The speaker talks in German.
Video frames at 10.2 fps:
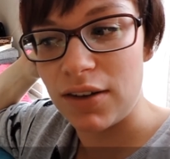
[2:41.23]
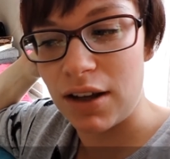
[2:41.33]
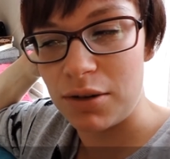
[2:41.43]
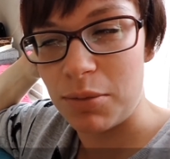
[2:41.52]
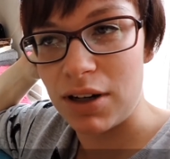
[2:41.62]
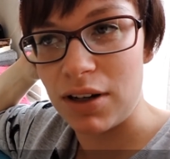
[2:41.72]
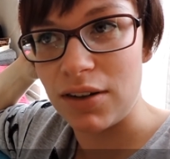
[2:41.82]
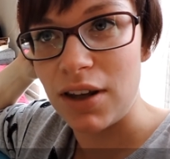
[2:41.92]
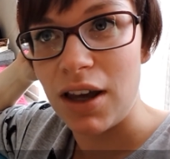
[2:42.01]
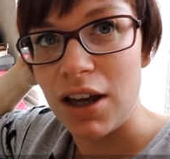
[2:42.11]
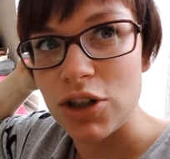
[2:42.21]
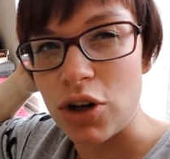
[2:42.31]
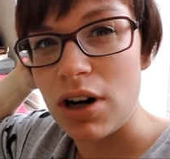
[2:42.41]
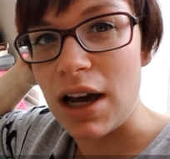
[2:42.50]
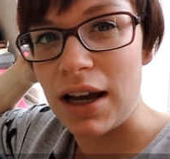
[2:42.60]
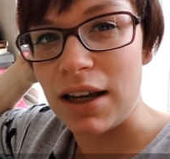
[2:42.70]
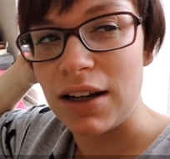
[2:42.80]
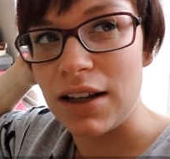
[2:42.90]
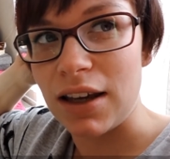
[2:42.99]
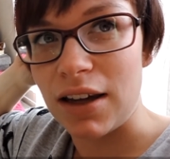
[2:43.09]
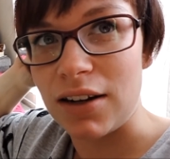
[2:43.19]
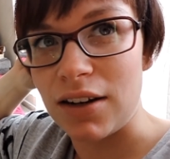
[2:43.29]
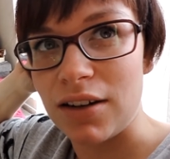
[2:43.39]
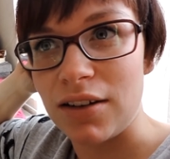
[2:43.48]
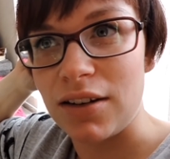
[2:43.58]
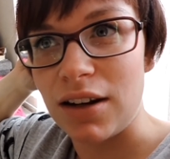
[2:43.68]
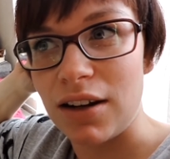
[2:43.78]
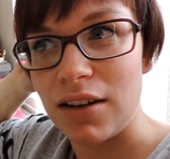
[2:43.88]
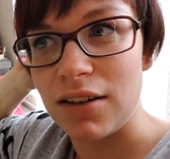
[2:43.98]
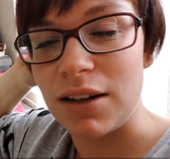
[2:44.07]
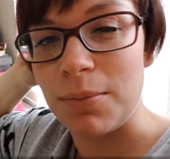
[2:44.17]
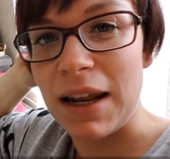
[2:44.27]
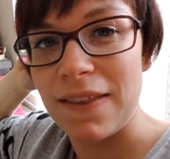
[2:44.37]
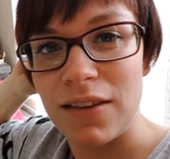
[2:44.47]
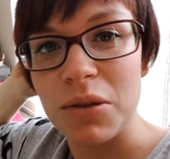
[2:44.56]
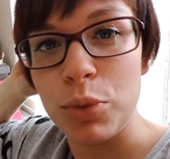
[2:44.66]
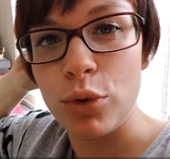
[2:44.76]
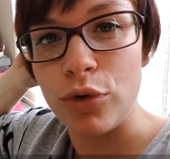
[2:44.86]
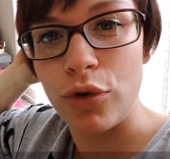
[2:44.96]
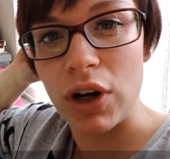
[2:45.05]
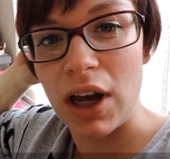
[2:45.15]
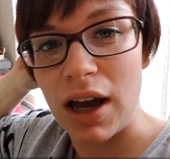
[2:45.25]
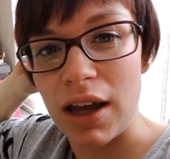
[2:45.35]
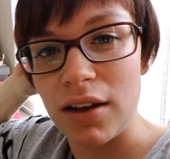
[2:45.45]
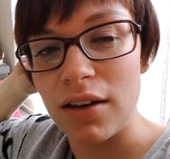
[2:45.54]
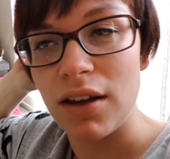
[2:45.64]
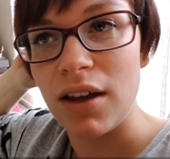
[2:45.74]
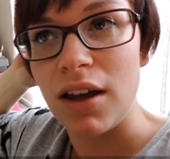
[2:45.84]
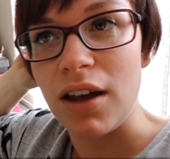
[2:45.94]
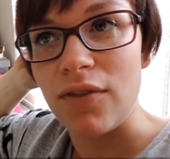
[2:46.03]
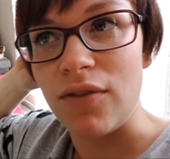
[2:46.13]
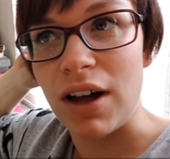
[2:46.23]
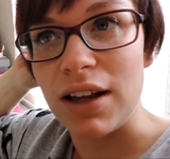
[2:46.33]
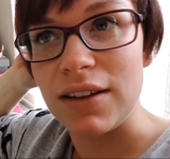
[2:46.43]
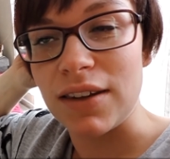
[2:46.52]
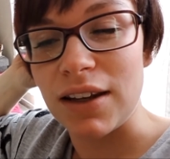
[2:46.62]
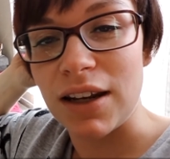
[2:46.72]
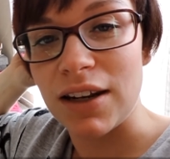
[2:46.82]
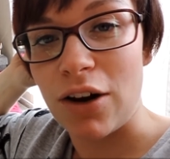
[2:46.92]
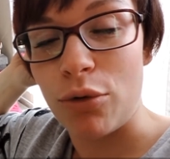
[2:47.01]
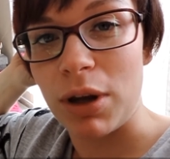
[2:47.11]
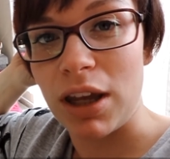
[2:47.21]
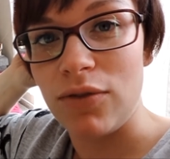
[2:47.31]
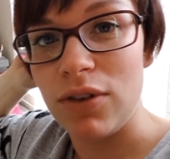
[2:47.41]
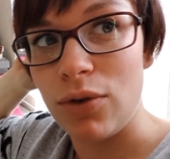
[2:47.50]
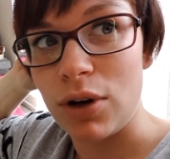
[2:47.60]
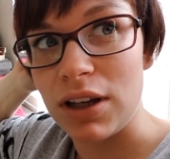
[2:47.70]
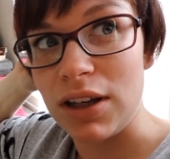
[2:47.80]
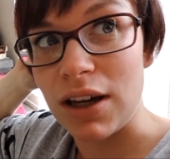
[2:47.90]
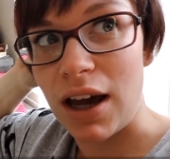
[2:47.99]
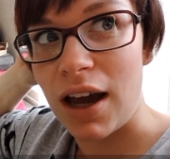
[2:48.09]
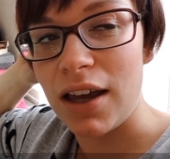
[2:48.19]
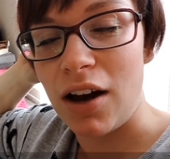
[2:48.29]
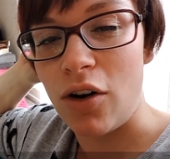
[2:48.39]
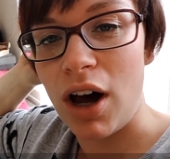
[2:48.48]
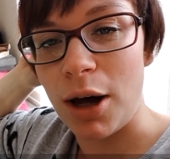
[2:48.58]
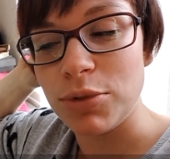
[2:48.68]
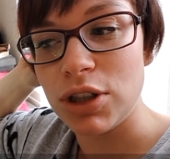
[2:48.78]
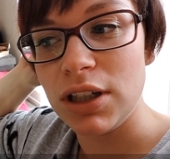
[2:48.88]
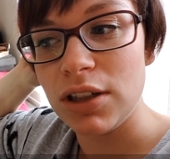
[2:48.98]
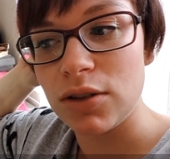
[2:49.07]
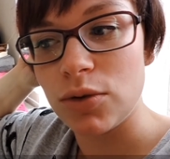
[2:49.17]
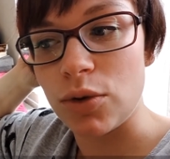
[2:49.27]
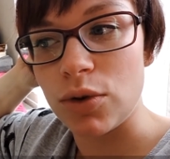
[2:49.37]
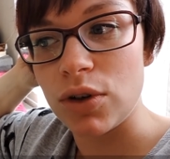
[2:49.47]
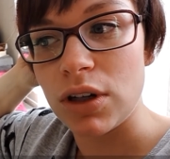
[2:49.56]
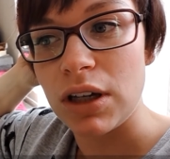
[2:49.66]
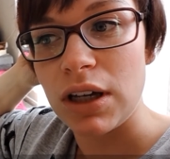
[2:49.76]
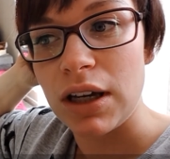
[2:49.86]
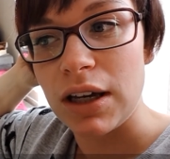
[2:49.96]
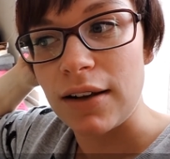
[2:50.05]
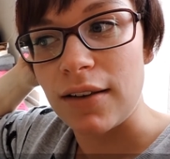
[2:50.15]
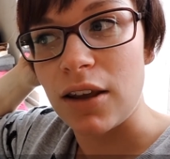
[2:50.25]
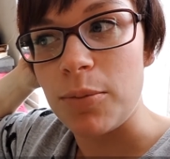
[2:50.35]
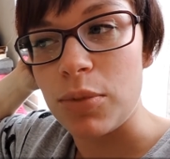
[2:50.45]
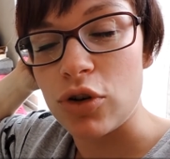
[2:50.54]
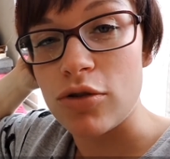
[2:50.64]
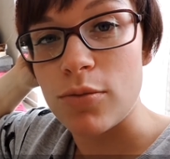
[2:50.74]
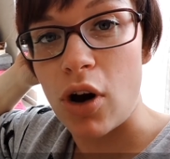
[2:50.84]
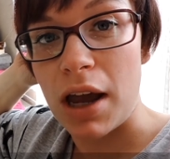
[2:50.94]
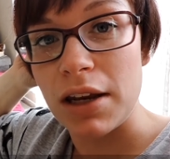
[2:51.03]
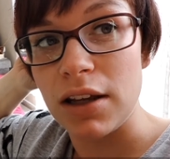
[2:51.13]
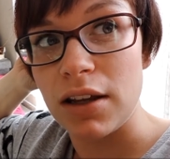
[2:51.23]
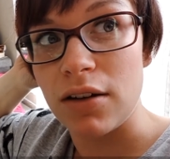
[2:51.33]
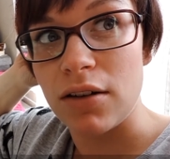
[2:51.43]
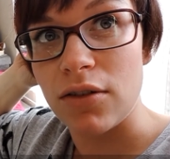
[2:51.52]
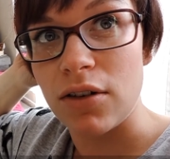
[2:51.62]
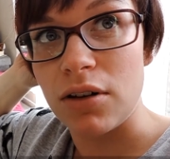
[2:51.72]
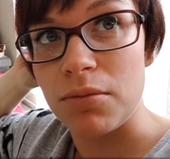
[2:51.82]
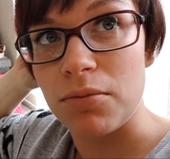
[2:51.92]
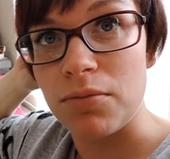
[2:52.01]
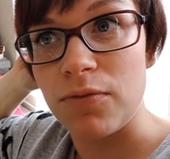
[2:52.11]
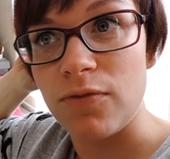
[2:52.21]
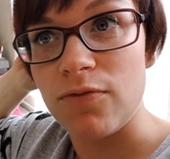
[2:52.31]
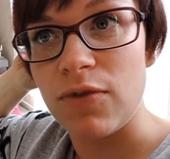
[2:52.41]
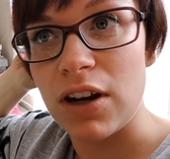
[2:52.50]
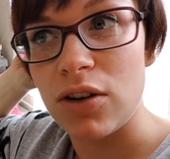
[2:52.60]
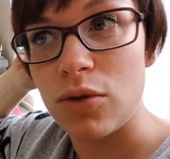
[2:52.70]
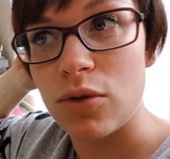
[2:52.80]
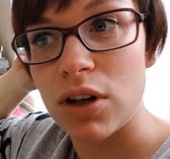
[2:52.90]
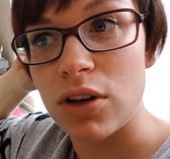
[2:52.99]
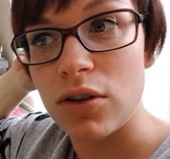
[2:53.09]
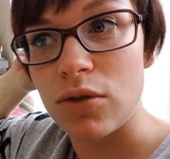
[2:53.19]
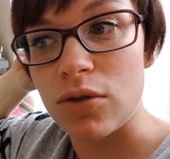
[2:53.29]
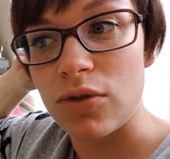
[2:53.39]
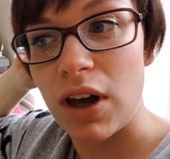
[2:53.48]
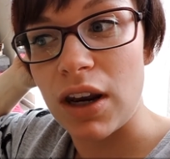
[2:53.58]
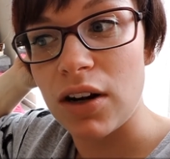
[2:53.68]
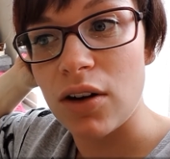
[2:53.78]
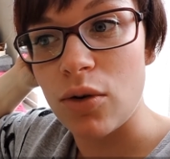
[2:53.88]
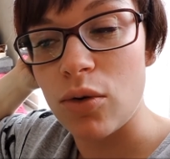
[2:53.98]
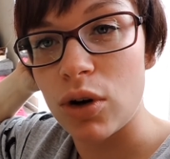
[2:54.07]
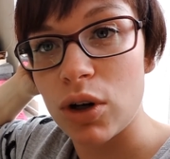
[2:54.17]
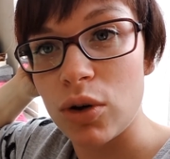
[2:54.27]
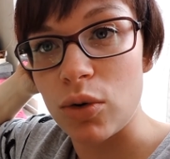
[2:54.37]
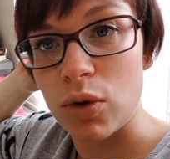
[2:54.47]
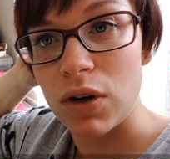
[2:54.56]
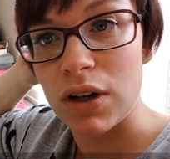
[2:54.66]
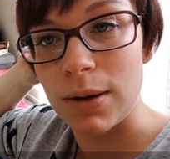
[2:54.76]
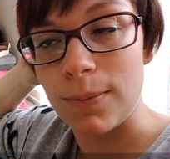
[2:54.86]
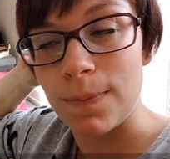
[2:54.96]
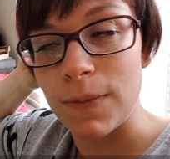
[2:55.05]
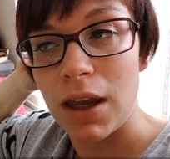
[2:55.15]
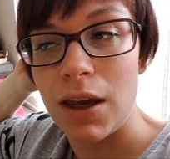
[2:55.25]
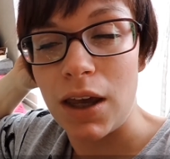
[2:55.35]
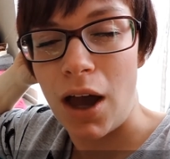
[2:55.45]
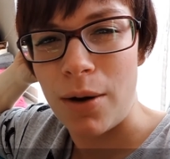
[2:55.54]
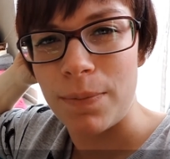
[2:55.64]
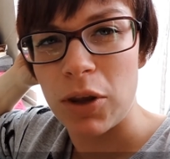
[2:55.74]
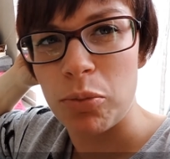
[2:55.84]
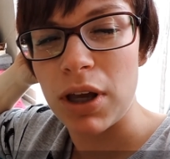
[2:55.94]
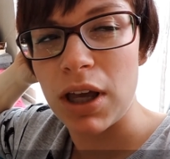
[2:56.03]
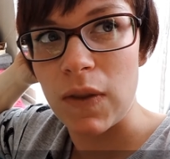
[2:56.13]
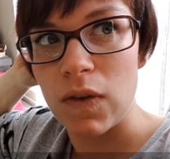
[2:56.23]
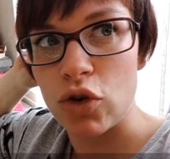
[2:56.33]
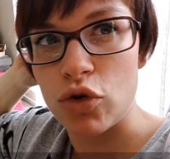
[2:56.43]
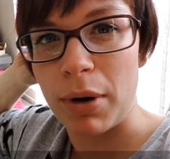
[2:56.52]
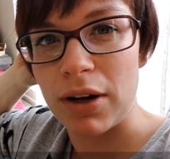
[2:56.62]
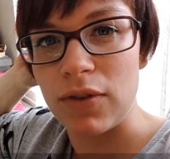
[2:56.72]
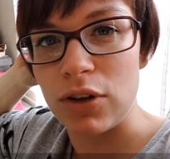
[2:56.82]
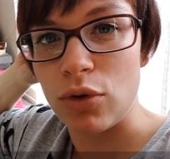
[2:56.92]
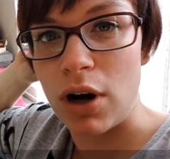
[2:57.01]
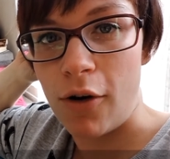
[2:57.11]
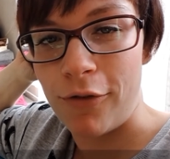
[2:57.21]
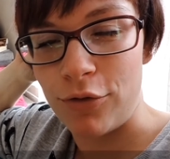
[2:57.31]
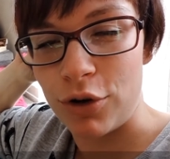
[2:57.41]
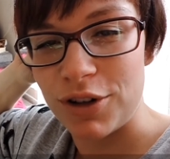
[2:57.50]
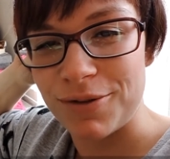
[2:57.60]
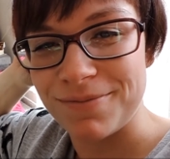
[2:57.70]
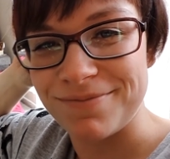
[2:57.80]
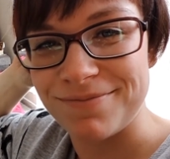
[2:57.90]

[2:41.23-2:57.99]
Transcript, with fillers: Das ist halt immer das Tolle eigentlich an dann der, dem letzten Buch von der Reihe, weil es ja dann darum geht, wie wirklich die Reihe auch abschließt. Und es gibt bestimmt noch einige ähm, Wendungen und Veränderungen und ähm, ja, ich bin ganz gespannt, wie es so laufen wird.